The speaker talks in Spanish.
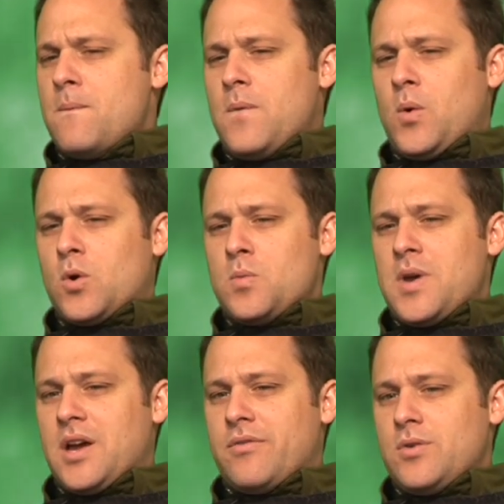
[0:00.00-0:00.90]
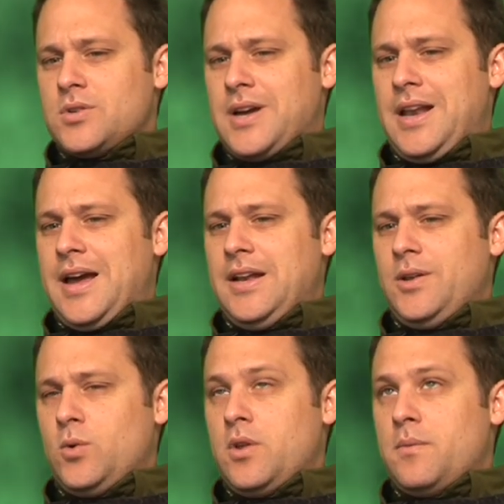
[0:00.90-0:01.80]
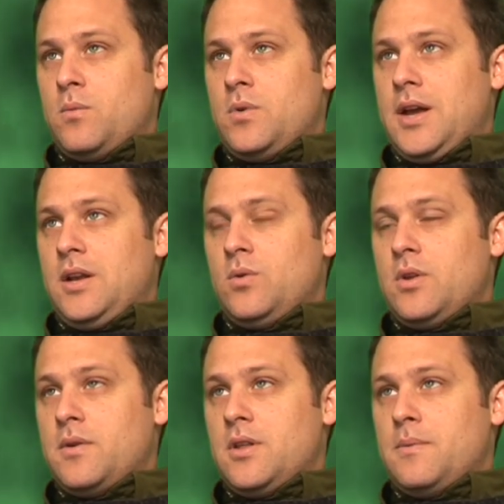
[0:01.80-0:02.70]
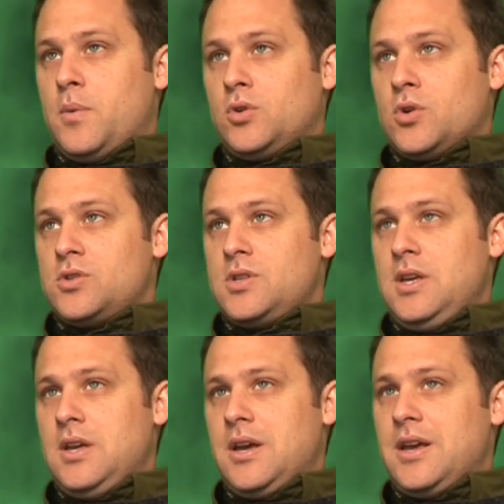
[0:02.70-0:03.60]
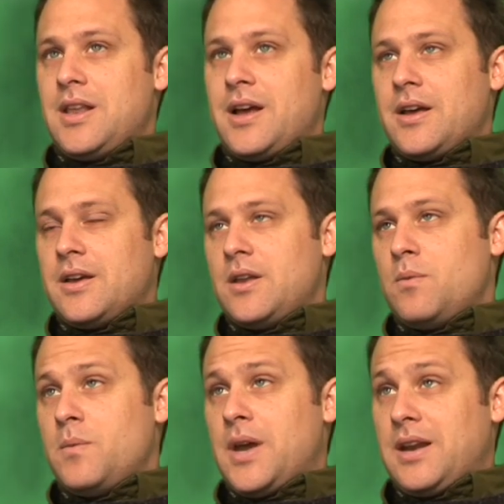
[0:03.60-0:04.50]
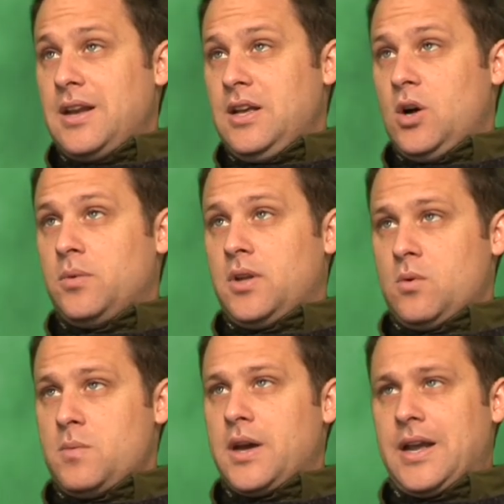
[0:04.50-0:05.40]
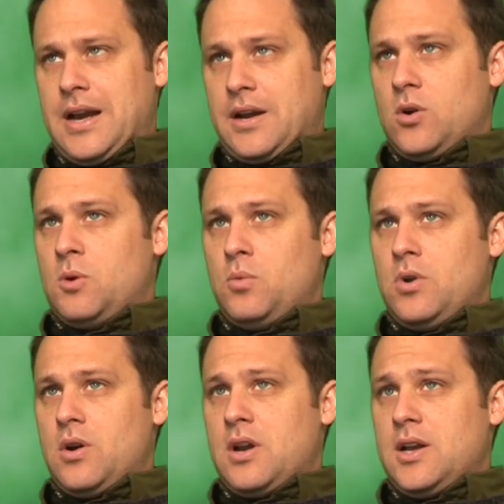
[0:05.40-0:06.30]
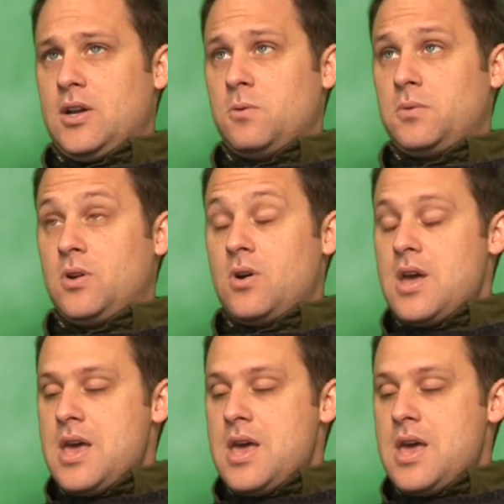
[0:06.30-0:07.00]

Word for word: me acuerdo un viaje que fuimos al Ailiu, de, un de, de, Potosí, era, era un viaje en helicóptero, un viaje largo, como una hora en helicóptero,